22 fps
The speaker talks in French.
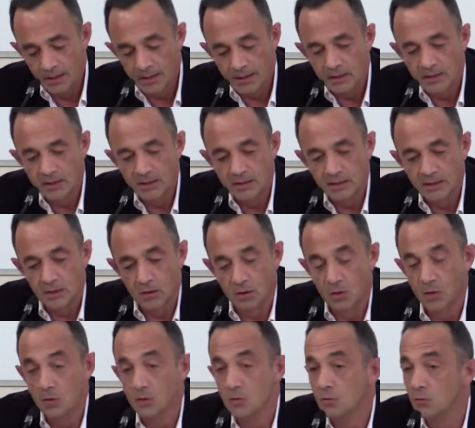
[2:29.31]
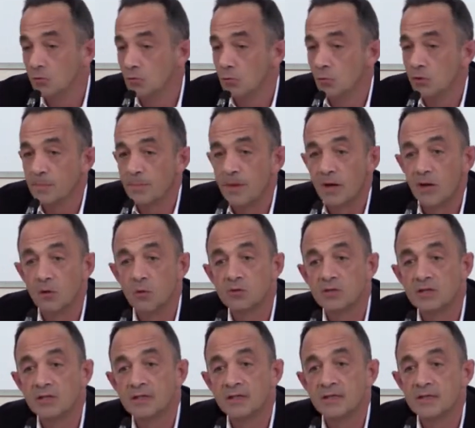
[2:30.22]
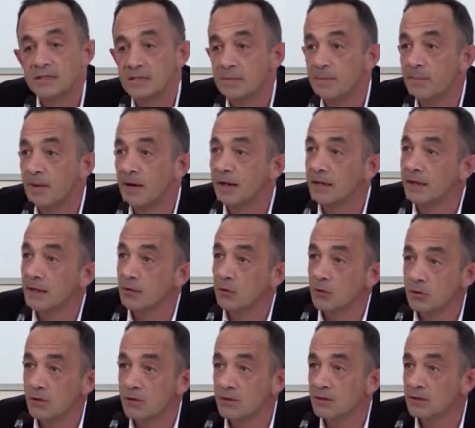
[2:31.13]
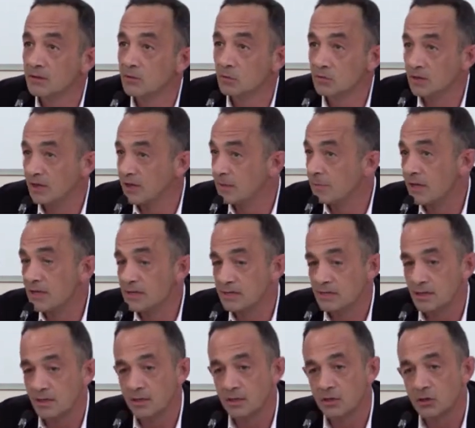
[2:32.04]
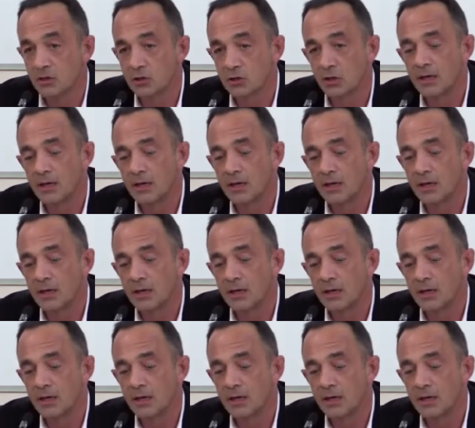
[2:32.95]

qui, euh, dont les parents s'étaient séparés alors qu'elle était en très bas âge.